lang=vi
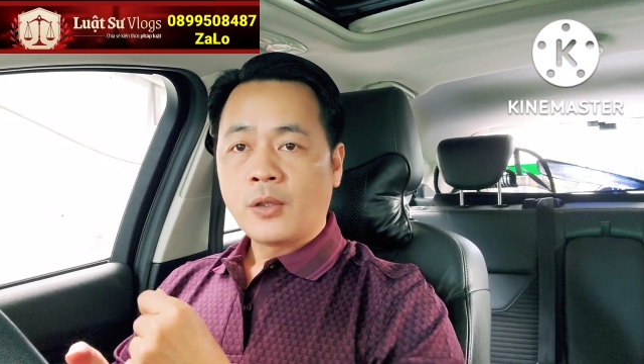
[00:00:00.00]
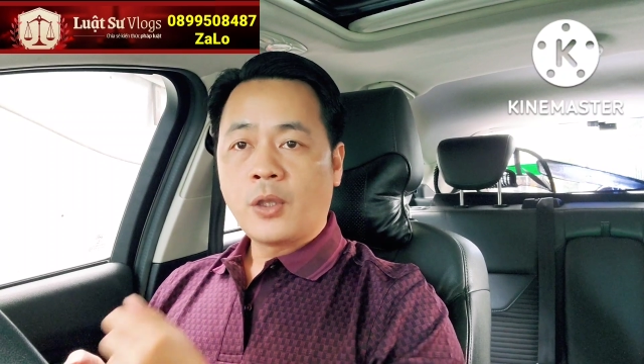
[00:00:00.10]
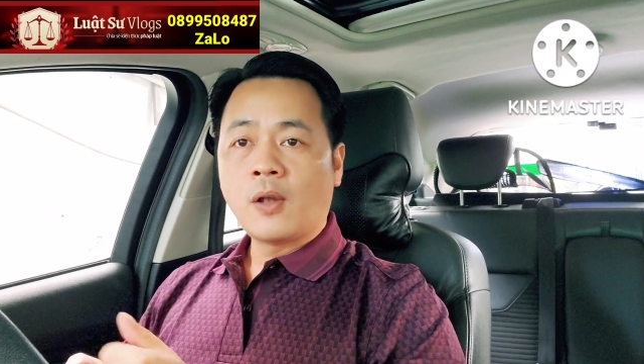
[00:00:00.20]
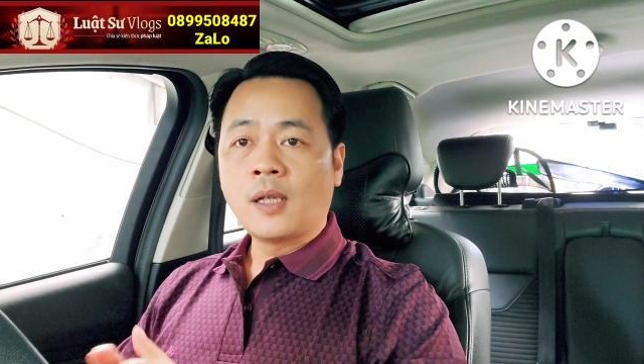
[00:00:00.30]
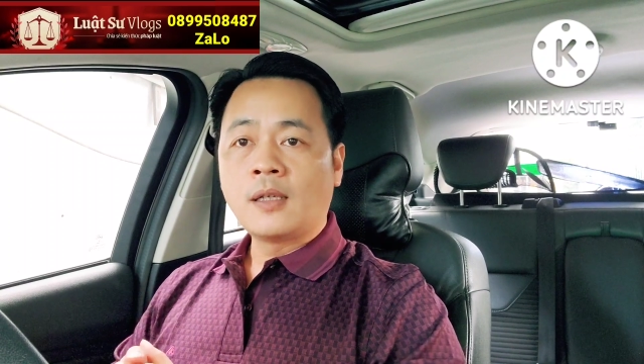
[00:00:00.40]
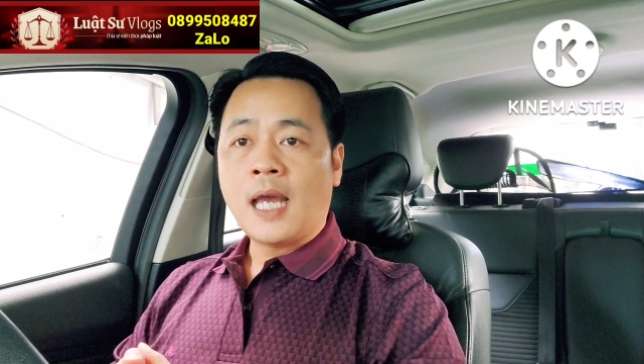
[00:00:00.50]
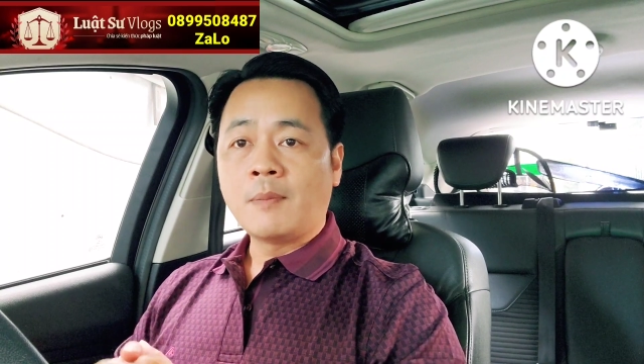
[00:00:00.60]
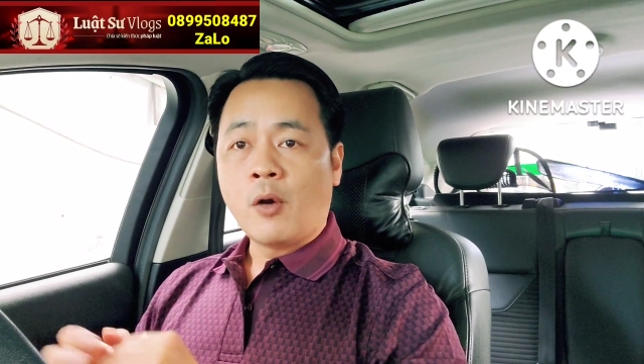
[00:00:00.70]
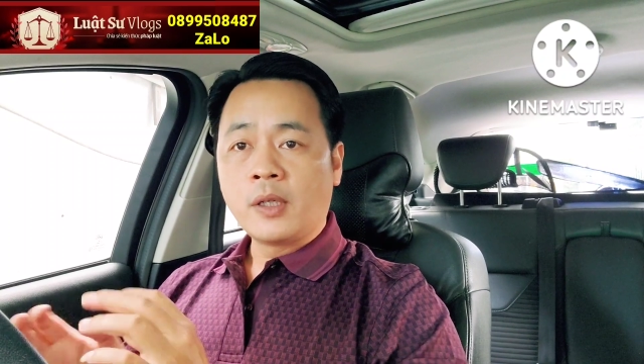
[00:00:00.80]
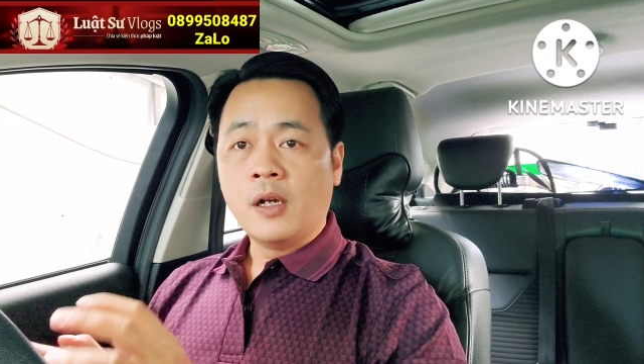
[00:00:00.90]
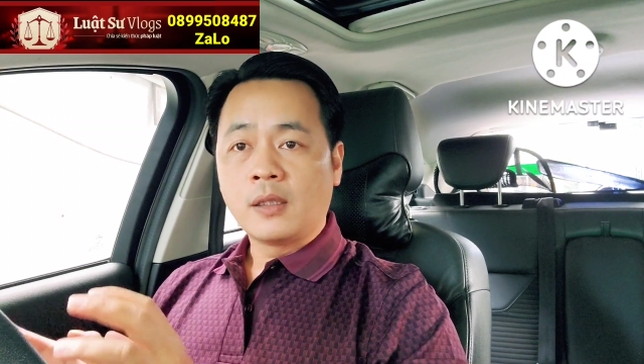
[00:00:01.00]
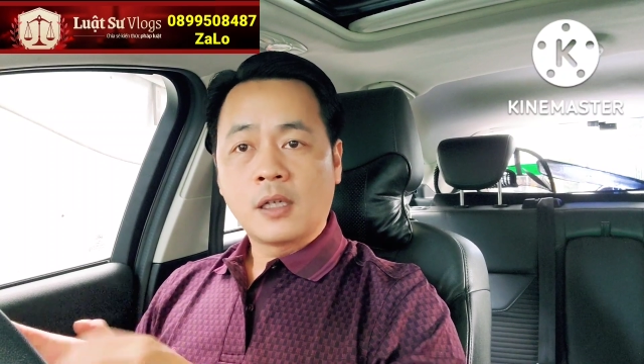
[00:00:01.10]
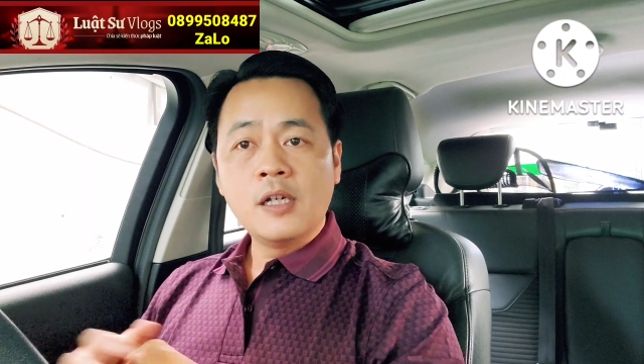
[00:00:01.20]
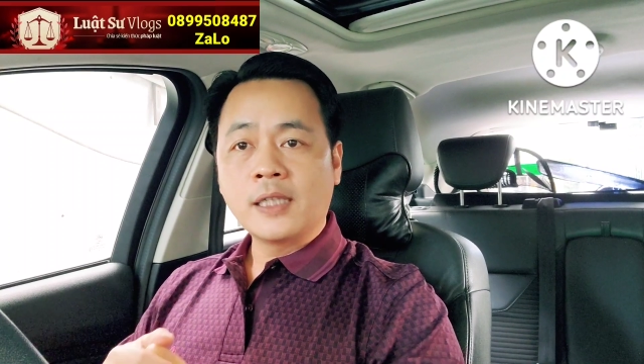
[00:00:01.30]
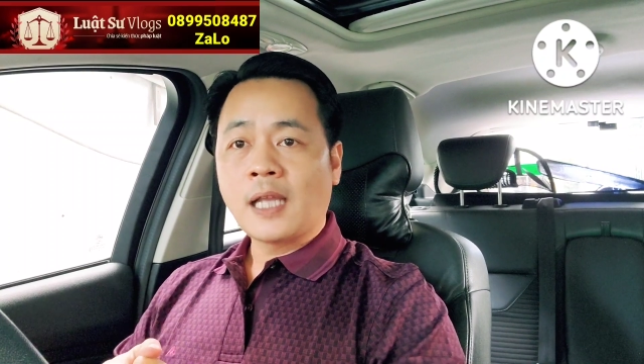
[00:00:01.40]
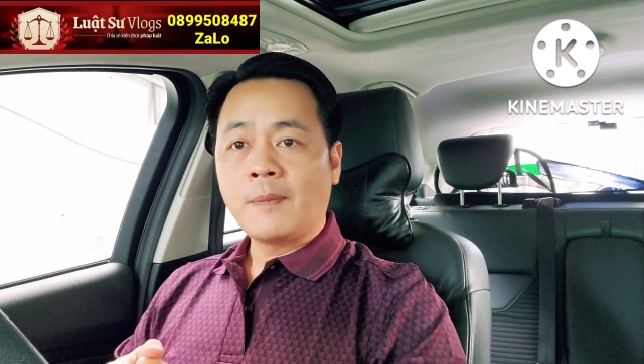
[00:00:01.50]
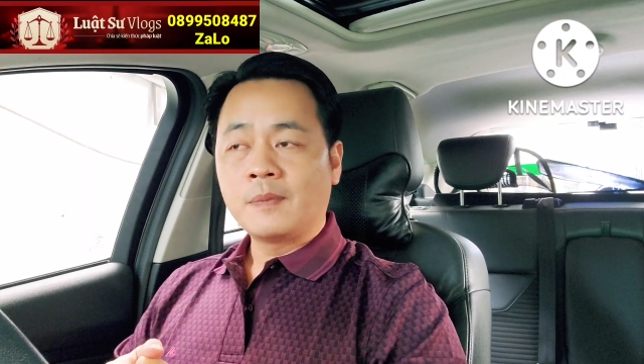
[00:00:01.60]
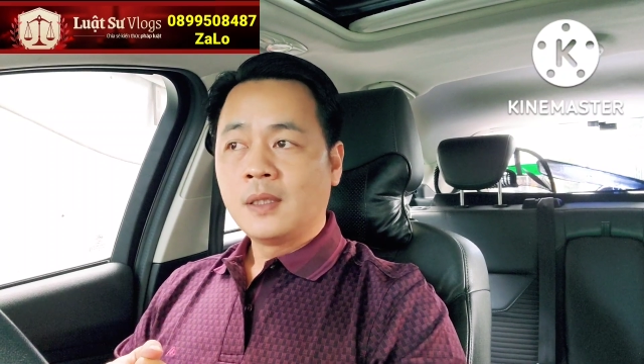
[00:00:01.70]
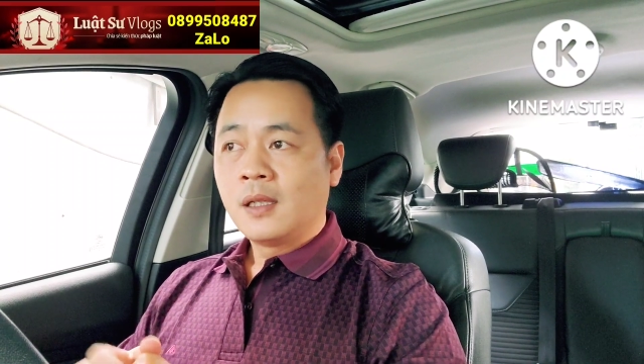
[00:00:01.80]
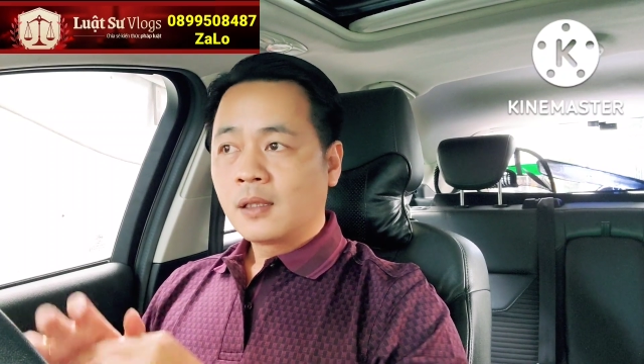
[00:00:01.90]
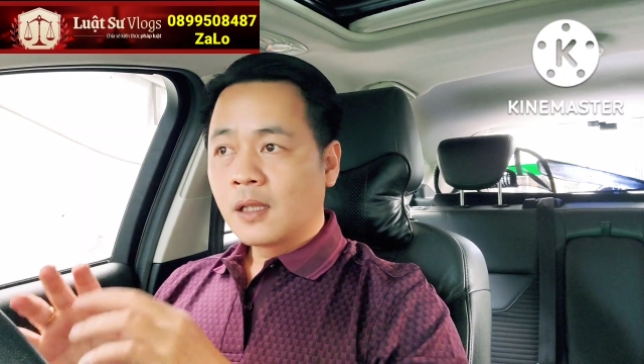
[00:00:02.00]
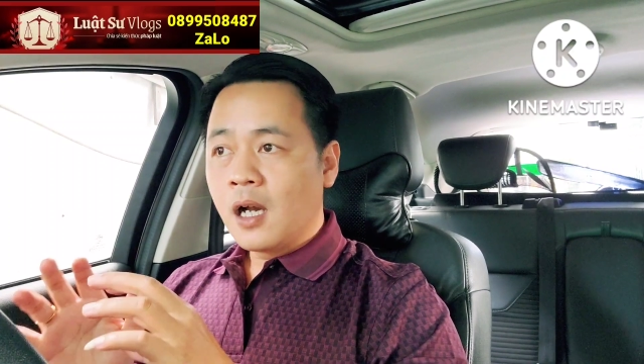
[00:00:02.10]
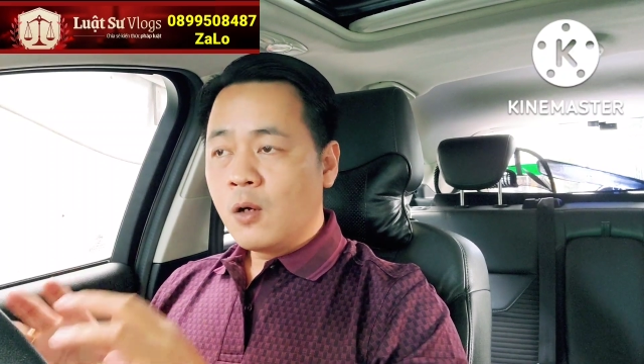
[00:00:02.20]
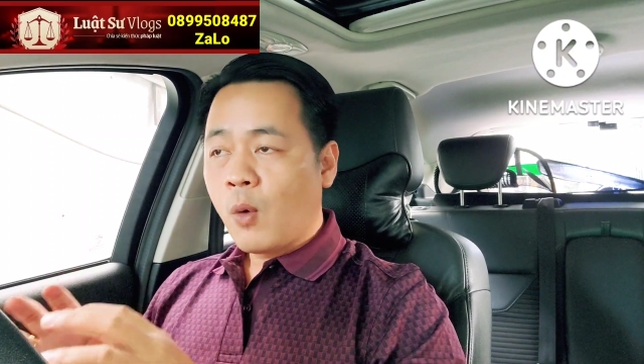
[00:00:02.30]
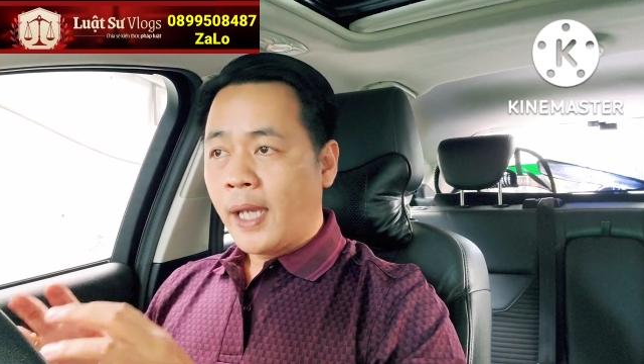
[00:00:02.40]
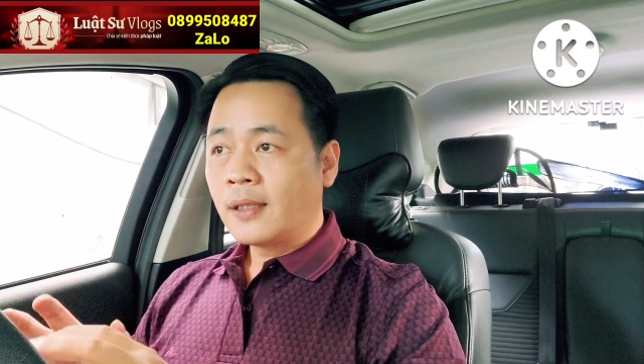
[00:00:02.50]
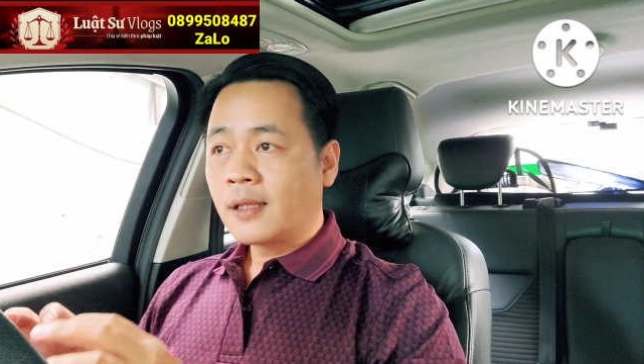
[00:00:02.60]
Cho nên là mọi người cứ yên tâm, cơ quan